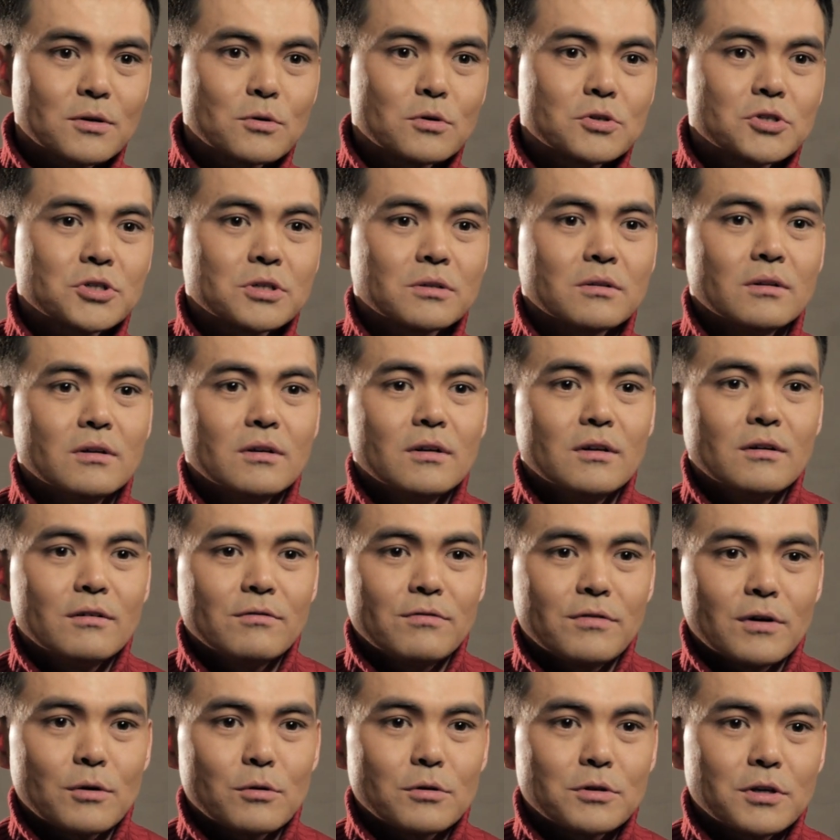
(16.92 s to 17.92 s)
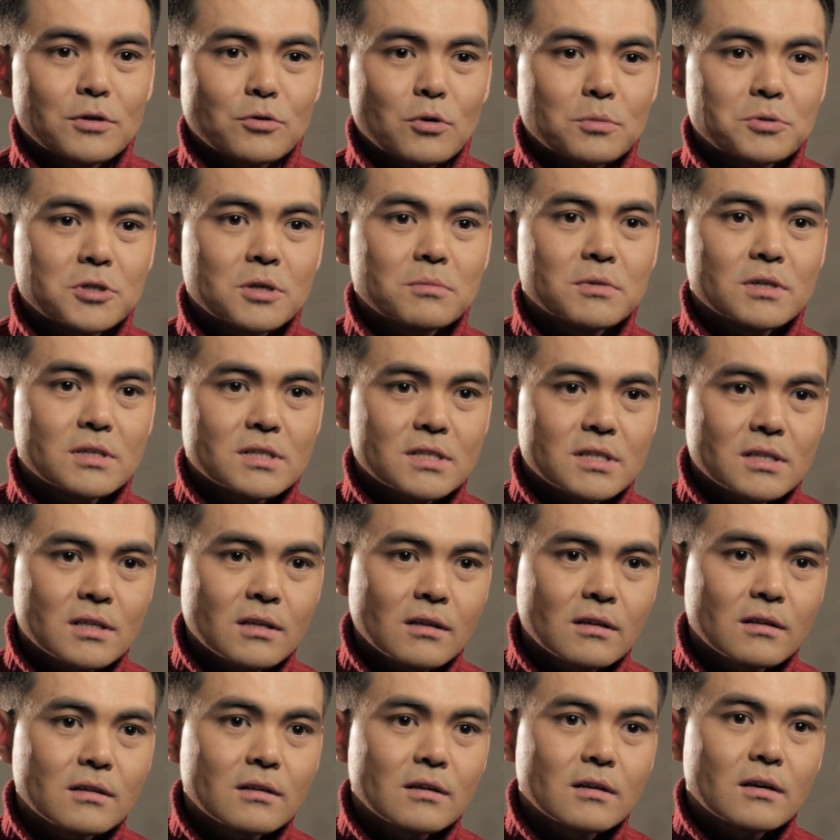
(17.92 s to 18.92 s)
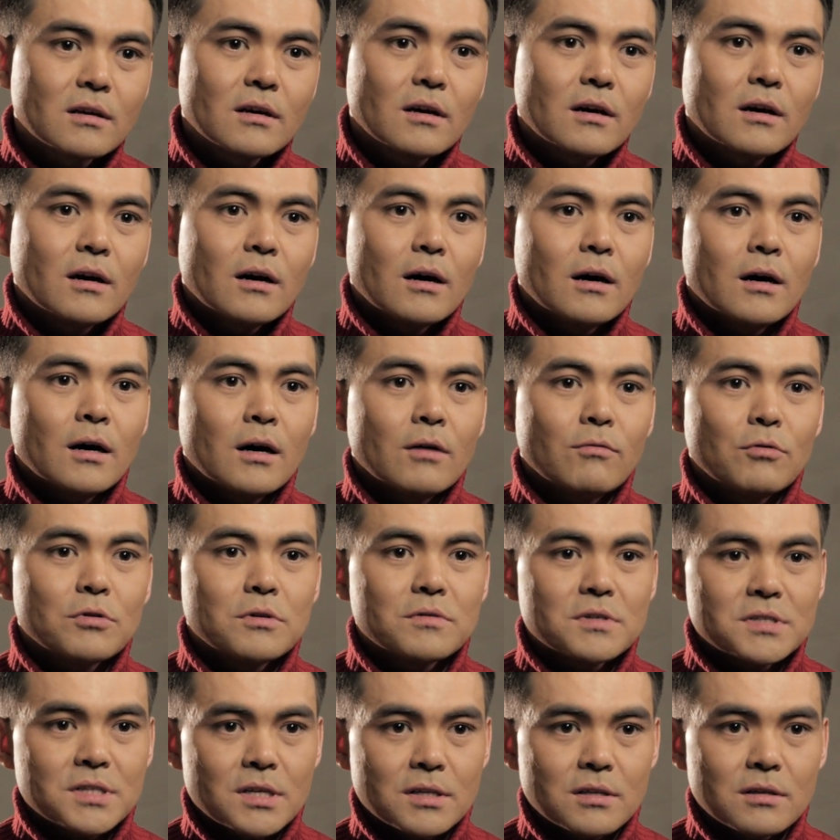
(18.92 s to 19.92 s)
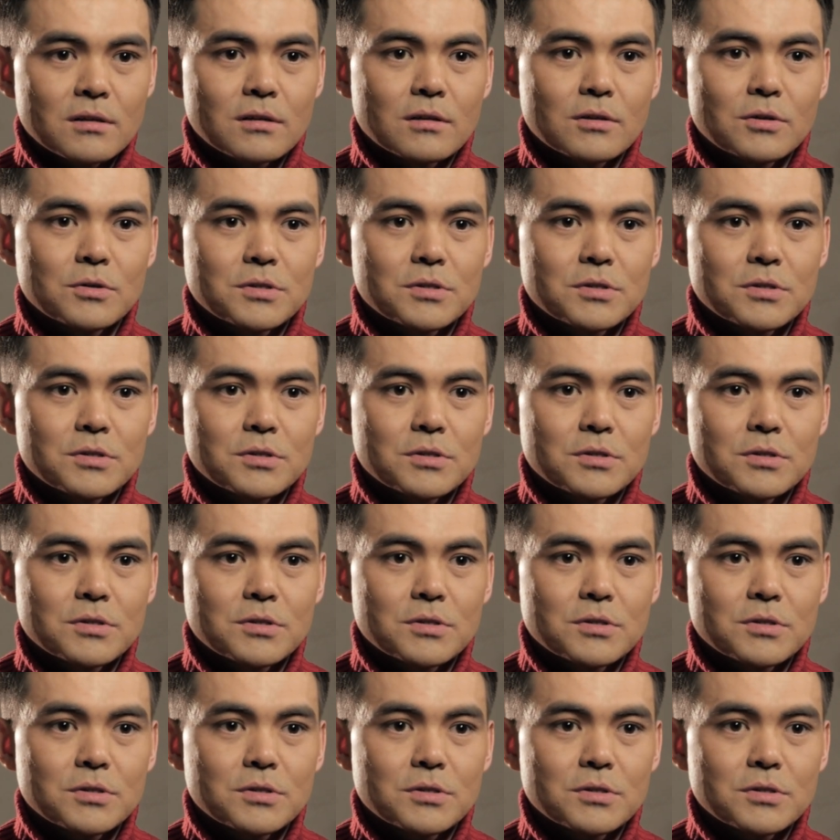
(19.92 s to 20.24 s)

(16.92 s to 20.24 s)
я закончил факультет общей медицины а, в университете